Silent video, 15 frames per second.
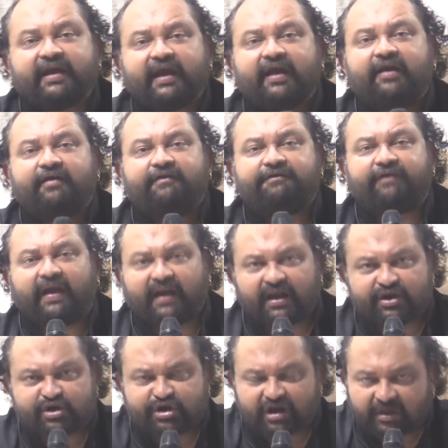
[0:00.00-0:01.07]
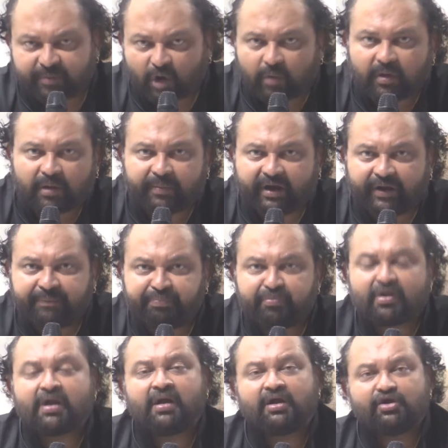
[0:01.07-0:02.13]
ये फाइनेंशियल प्रॉब्लम है
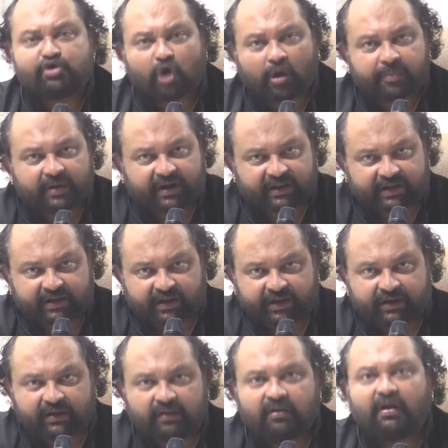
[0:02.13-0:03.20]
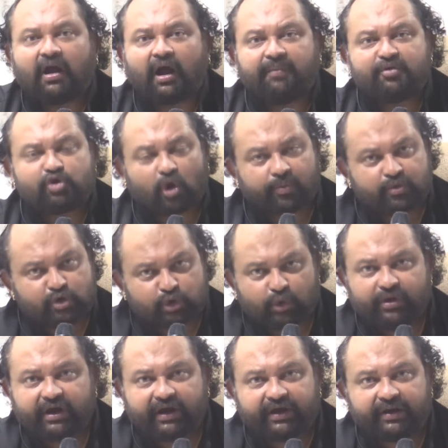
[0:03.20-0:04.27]
जॉब करते थे अब जॉब
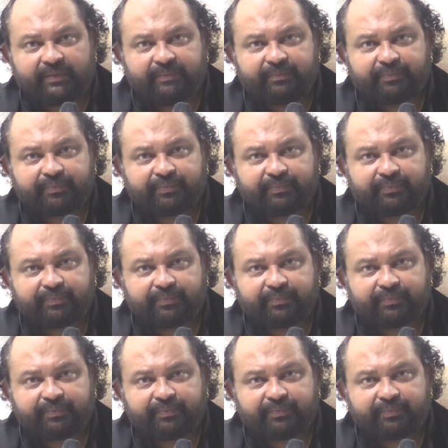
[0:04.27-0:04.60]
छूट गई